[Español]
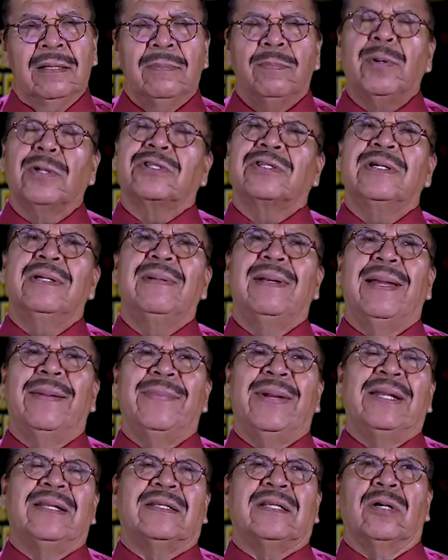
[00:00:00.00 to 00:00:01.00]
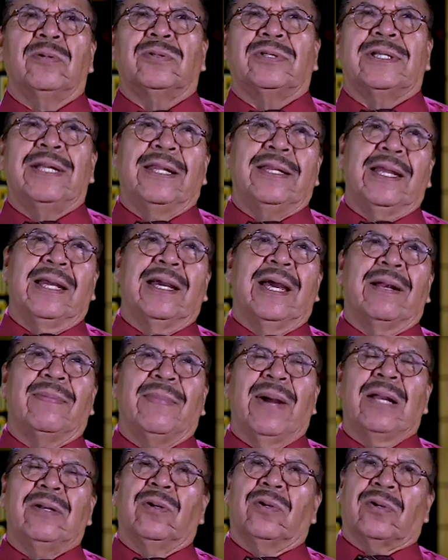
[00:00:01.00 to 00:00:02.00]
Posiblemente usted diga,
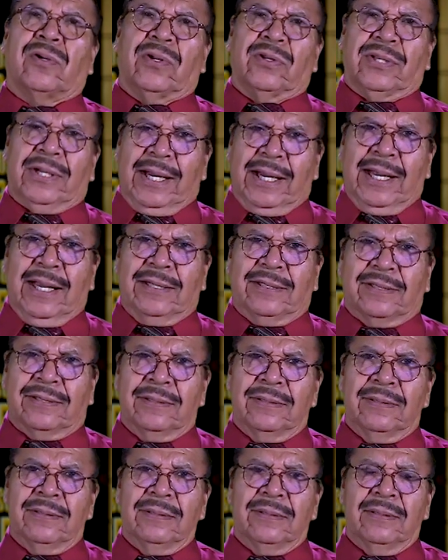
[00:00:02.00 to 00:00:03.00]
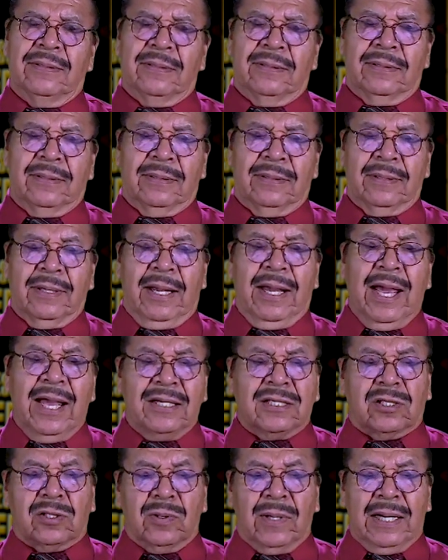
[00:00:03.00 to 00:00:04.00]
hermano Rodríguez,
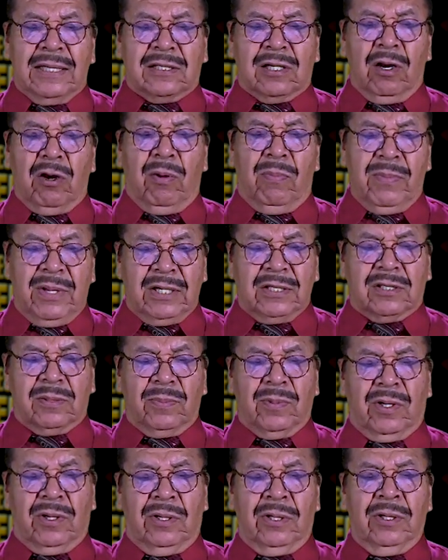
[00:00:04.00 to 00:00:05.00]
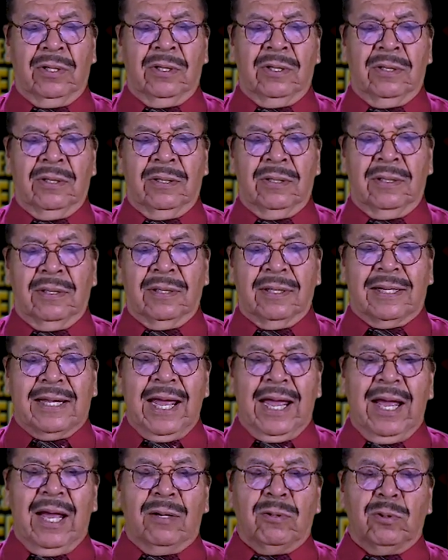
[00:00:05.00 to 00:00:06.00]
eso es lo mismo
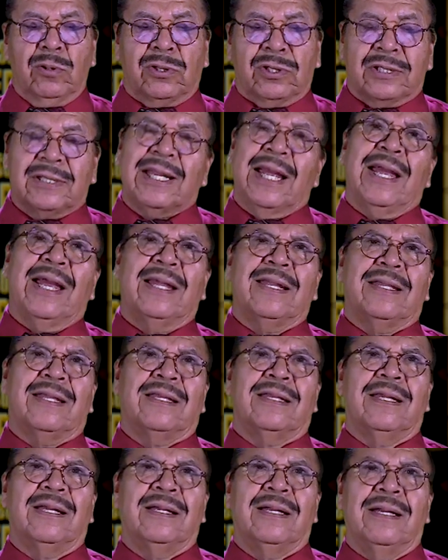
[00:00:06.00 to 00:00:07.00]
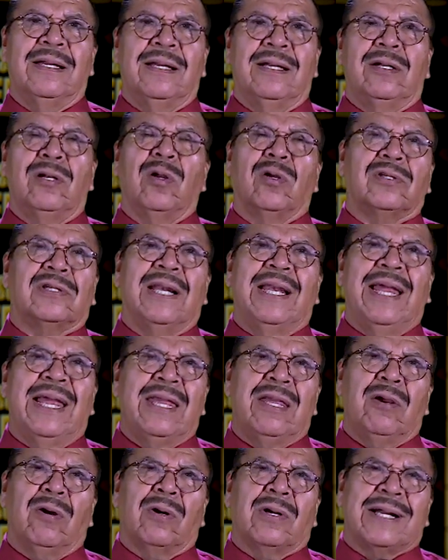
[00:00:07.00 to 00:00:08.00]
que usted nos
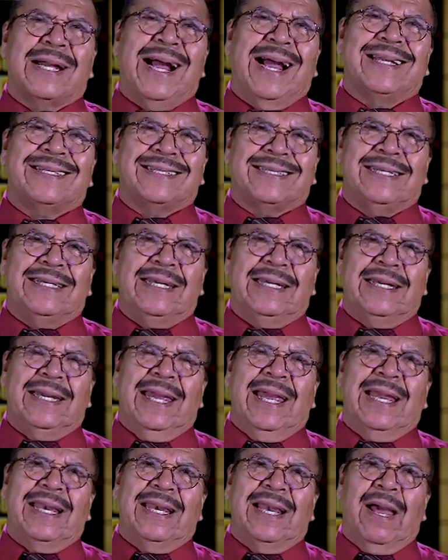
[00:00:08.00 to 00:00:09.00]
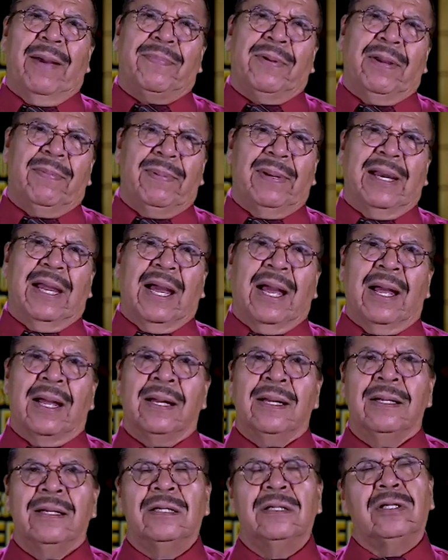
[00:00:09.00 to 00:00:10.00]
leyó casi en la Biblia,
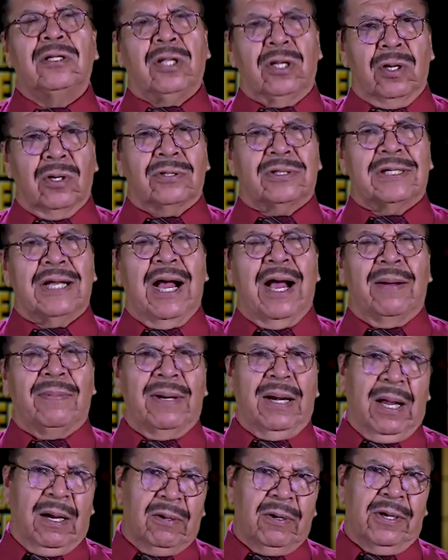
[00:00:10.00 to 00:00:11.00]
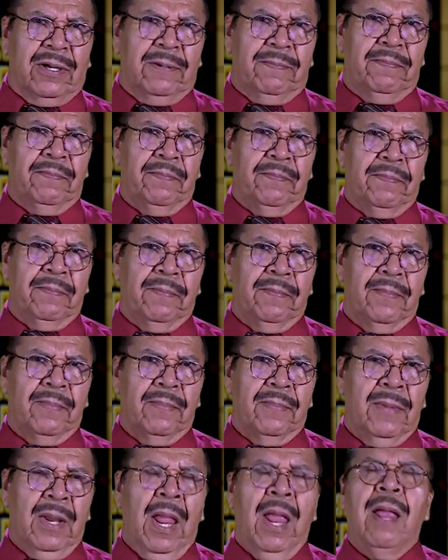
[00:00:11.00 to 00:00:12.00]
Dios habla hoy.
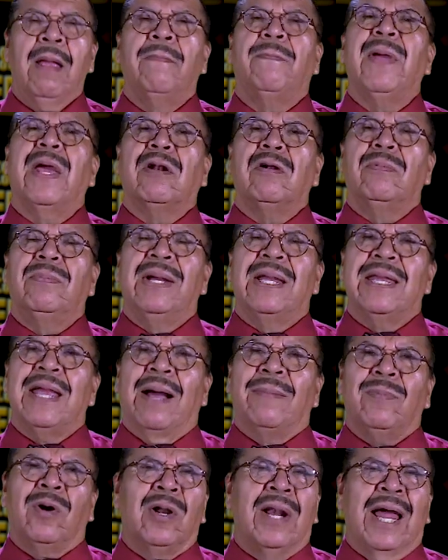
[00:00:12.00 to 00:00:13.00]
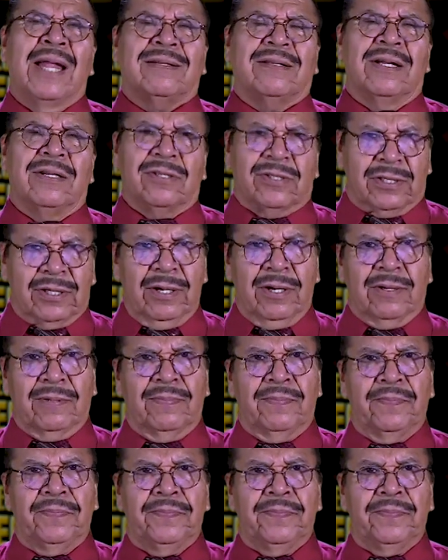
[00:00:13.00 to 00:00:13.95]
Pero me llamó la atención